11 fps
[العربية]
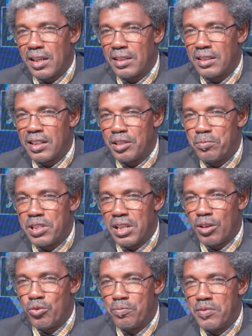أردت
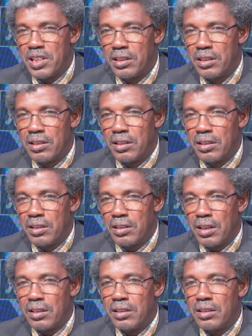تدمير أمة
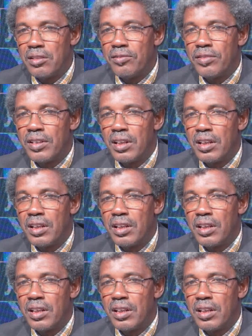يعني ف